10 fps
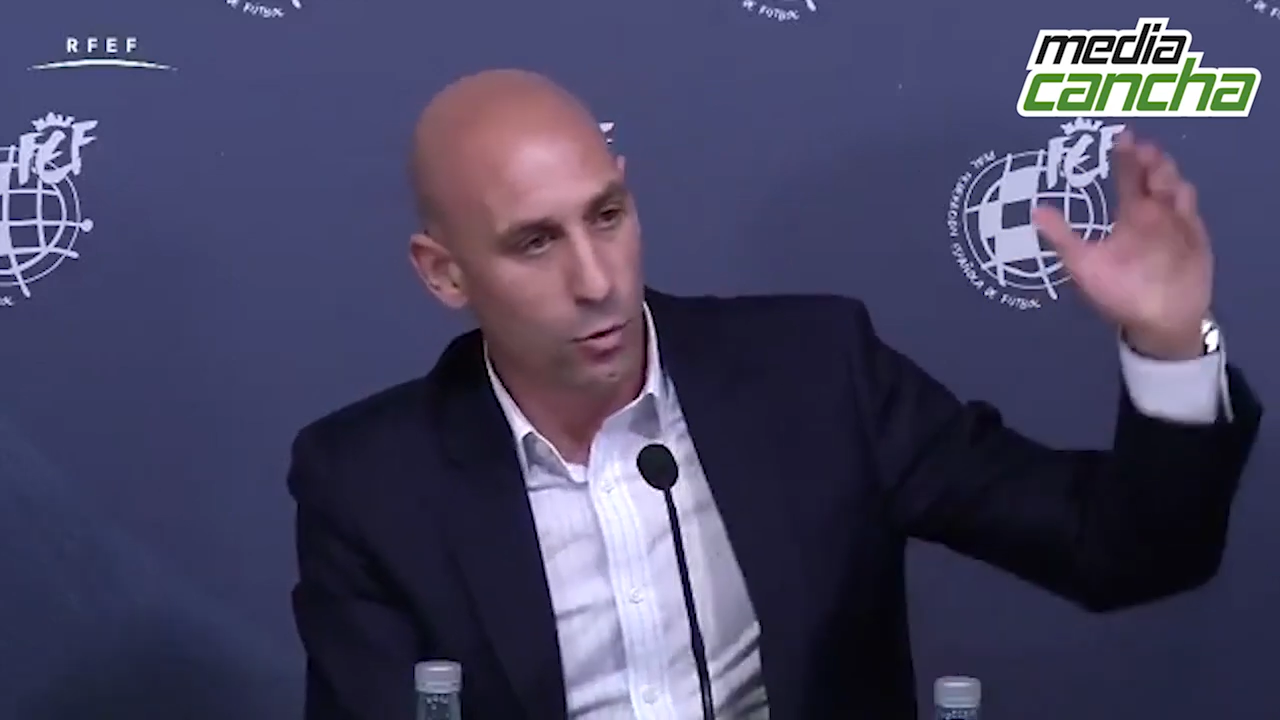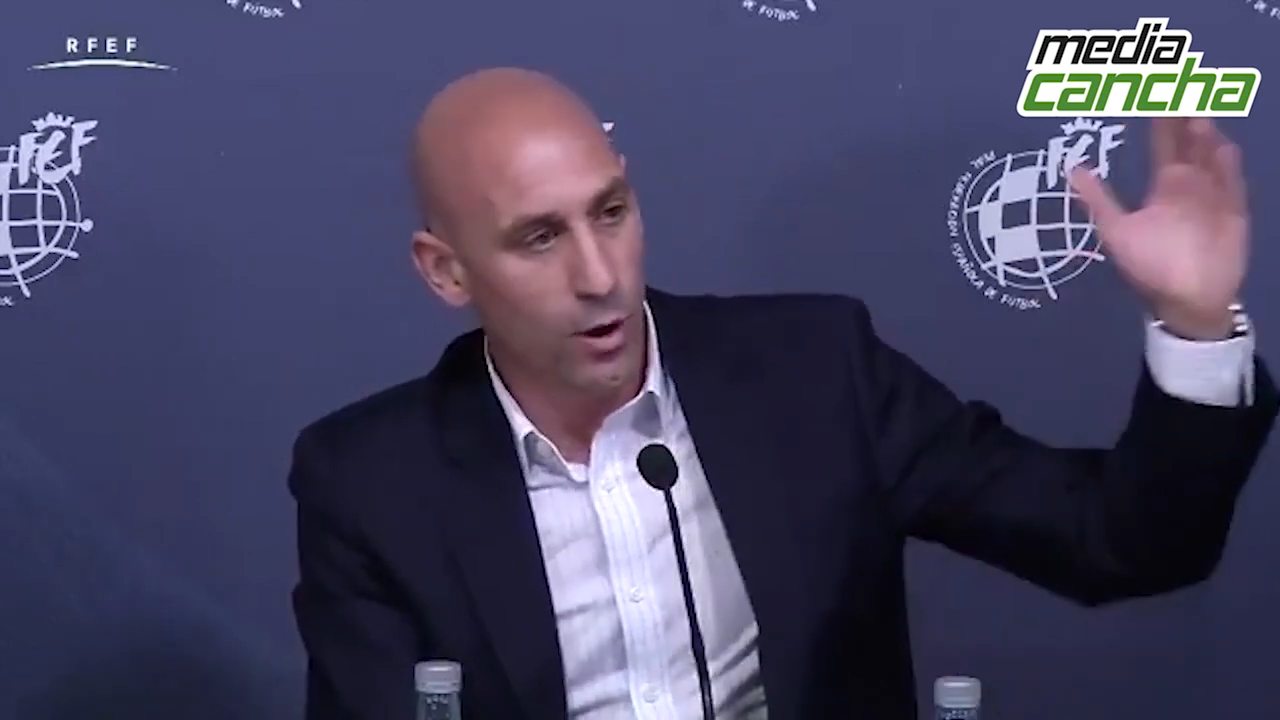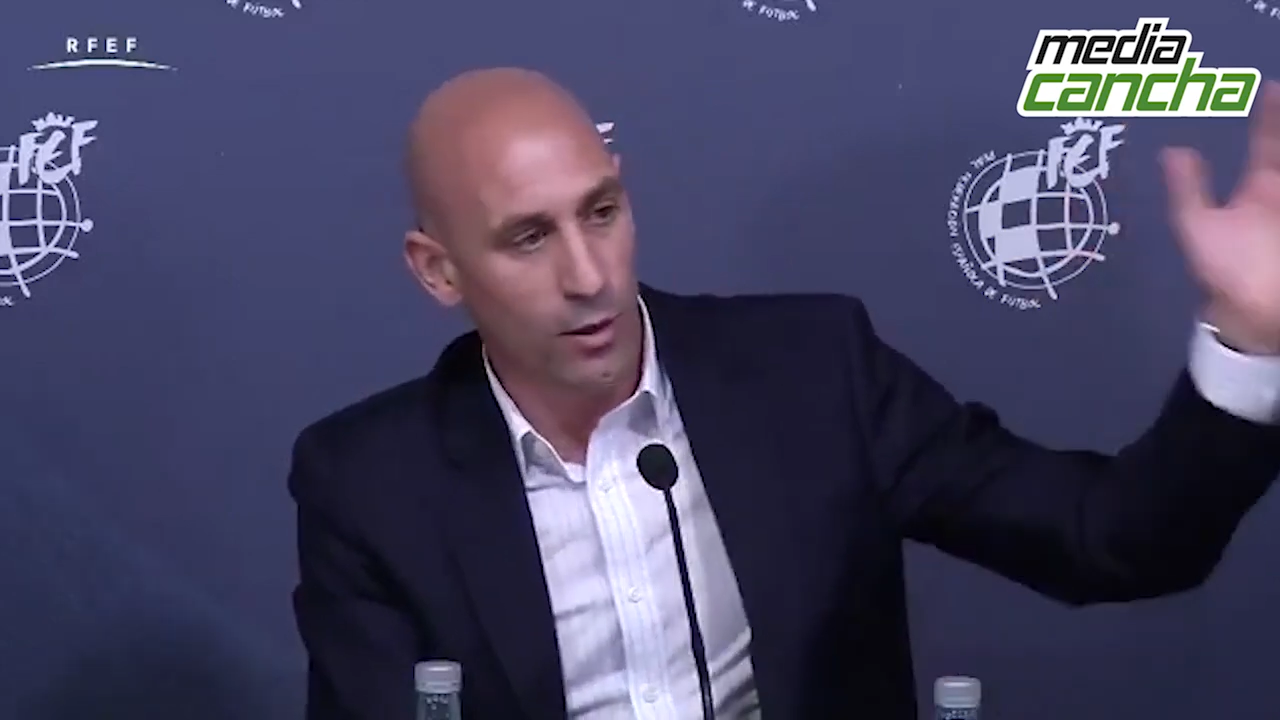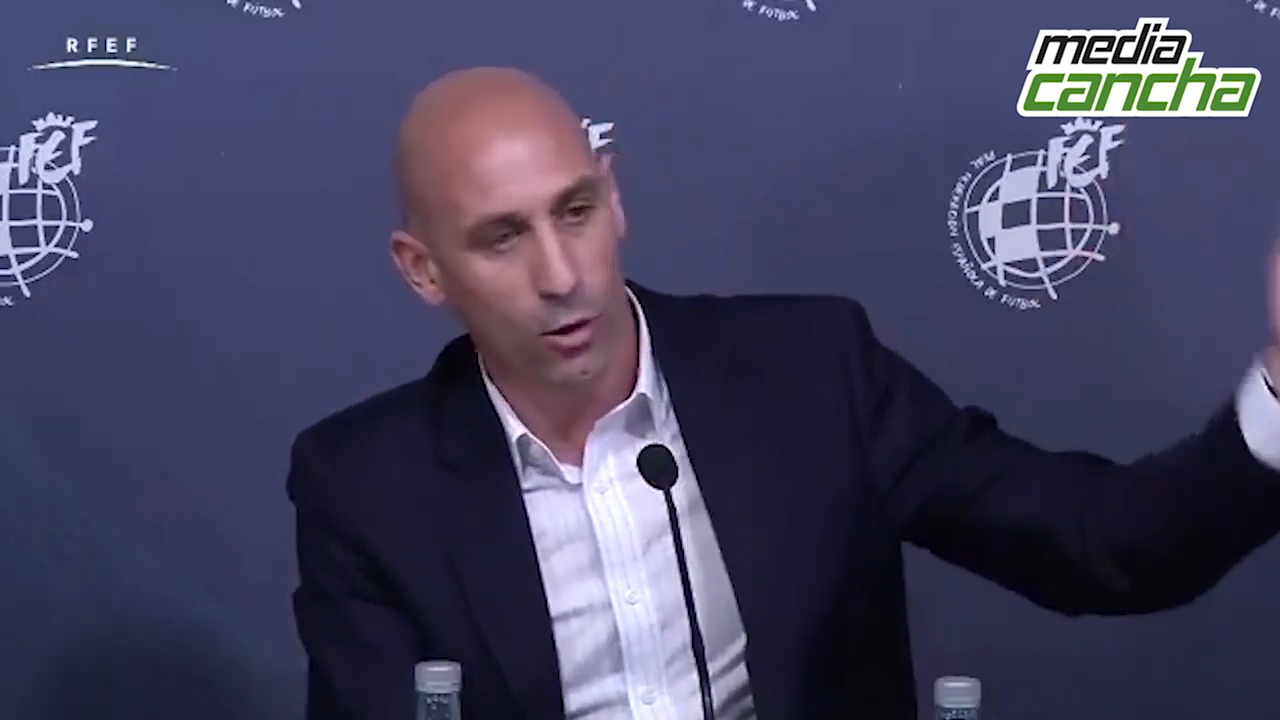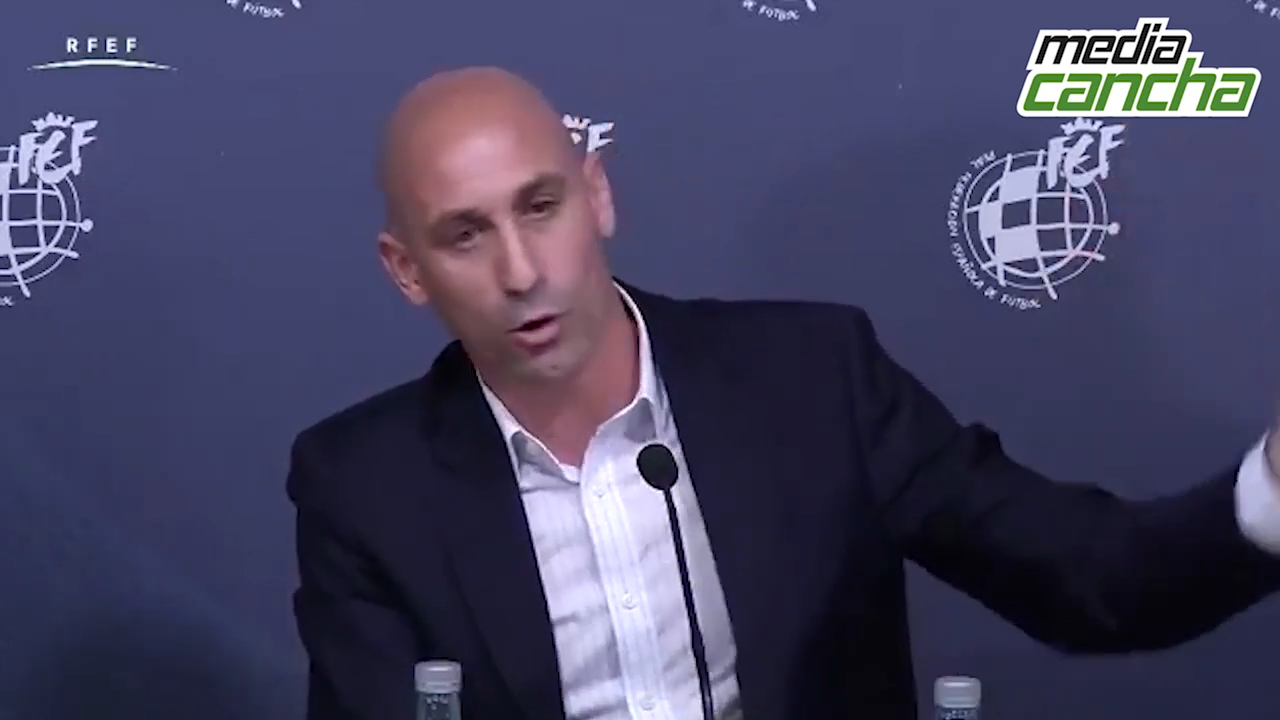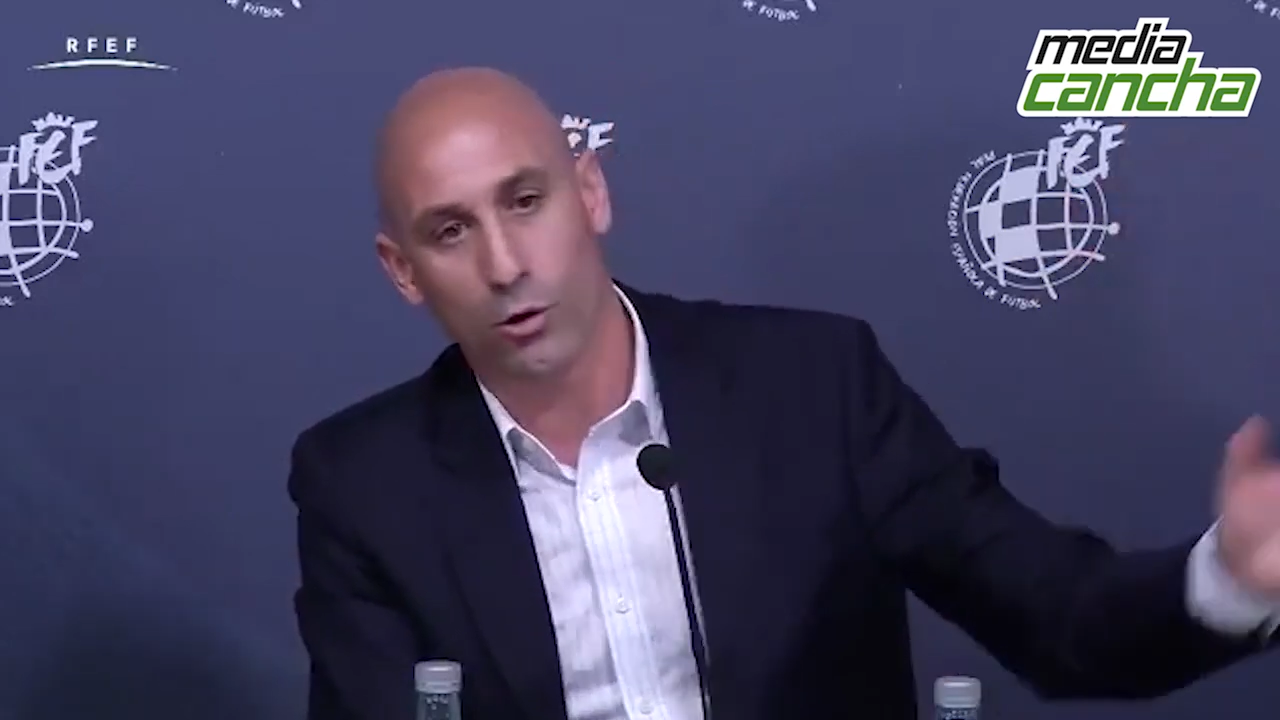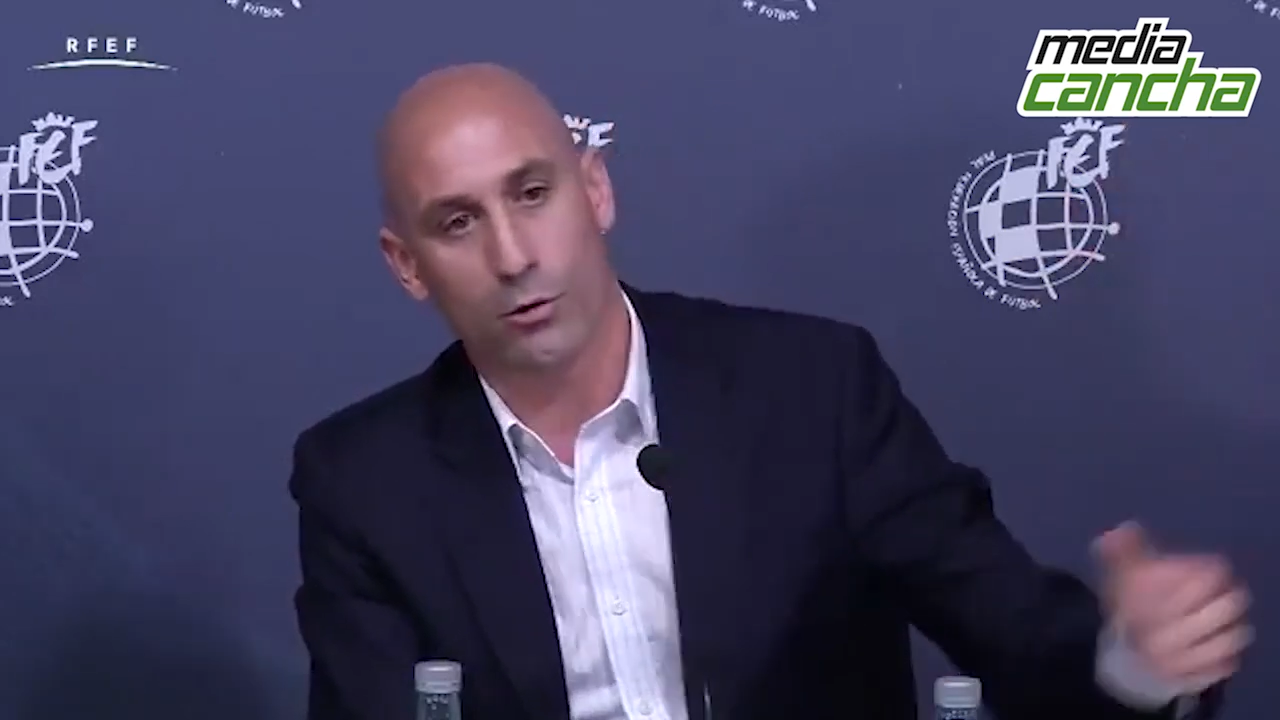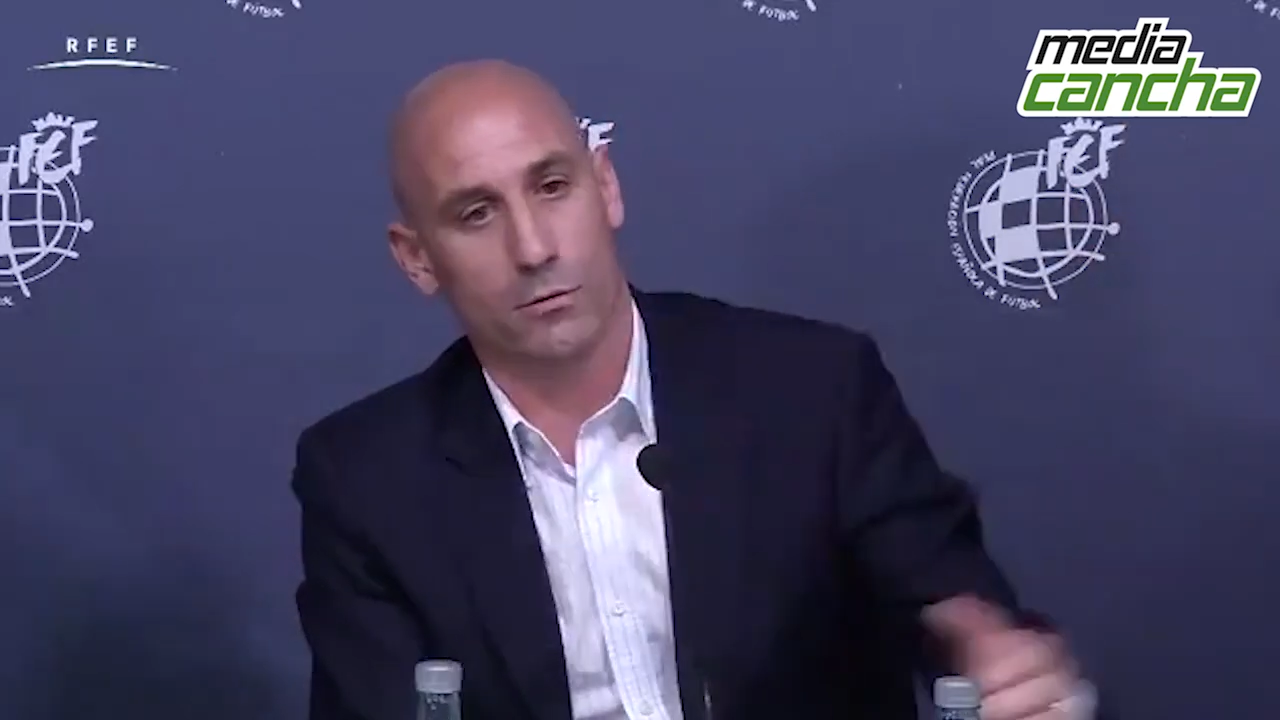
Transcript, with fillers: el trabajo